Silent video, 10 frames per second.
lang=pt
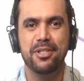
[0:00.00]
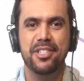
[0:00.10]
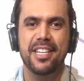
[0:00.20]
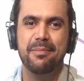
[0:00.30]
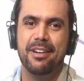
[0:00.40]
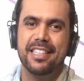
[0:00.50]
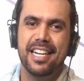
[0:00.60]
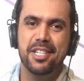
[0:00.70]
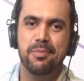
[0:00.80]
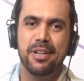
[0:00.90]
Bom dia, boa
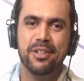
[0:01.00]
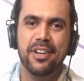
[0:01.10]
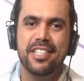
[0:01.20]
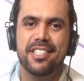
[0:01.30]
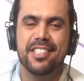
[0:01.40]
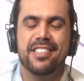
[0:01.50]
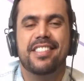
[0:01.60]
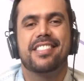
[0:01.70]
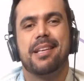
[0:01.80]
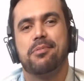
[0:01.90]
tarde, boa
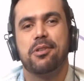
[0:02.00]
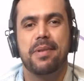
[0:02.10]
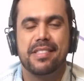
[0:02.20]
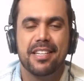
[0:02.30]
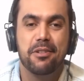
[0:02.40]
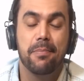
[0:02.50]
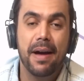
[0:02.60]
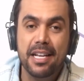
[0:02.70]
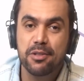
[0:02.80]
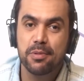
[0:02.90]
noite. Estamos começando
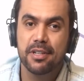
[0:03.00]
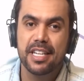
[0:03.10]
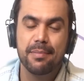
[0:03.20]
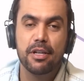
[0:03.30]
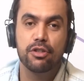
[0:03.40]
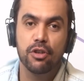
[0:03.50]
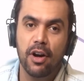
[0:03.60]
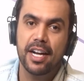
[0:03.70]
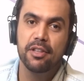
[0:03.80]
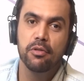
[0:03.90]
mais um programa
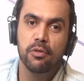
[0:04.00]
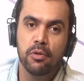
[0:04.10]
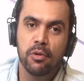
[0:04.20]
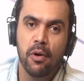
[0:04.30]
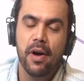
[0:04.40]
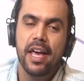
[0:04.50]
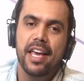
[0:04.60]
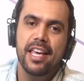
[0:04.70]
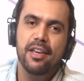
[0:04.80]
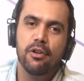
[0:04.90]
Joga no Google
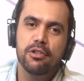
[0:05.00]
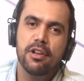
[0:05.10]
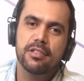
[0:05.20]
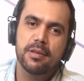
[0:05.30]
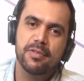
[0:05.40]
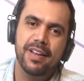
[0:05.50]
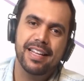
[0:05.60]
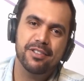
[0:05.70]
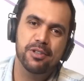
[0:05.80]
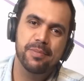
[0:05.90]
e hoje nós vamos
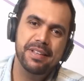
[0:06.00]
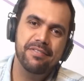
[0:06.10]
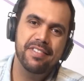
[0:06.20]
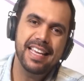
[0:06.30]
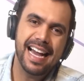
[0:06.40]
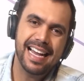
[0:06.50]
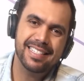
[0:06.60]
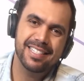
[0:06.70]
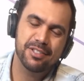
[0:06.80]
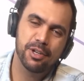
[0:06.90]
falar sobre
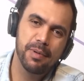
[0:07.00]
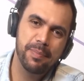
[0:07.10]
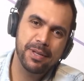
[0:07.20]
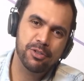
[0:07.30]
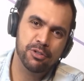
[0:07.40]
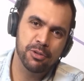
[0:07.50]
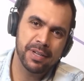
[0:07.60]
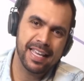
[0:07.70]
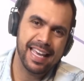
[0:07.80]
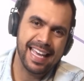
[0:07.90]
viagens com uma
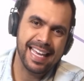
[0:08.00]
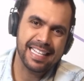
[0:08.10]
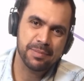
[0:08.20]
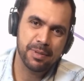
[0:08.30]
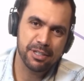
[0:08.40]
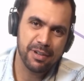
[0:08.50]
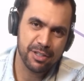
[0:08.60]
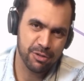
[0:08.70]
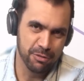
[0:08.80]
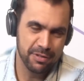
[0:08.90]
pessoa que é expert
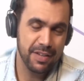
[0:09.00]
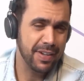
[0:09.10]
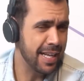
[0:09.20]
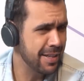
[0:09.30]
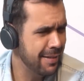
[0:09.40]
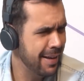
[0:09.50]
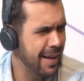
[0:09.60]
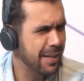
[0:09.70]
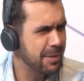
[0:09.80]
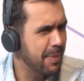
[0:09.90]
no assunto. Na verdade, eu
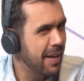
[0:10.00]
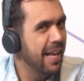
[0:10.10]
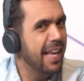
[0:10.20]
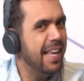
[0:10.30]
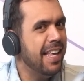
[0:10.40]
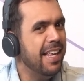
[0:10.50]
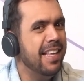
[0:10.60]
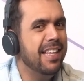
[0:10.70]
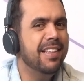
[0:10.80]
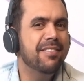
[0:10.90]
nem expert
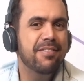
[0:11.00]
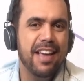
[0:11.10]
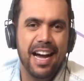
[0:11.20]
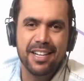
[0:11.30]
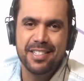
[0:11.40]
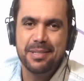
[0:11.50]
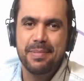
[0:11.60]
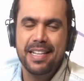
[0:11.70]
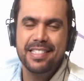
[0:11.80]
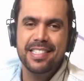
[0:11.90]
em viagens,
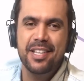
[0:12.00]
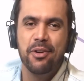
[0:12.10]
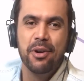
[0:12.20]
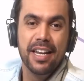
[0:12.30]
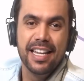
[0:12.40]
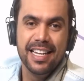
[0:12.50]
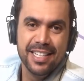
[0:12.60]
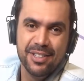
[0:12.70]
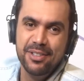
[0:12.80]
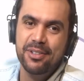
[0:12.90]
mas em
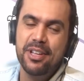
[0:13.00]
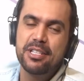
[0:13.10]
Orlando.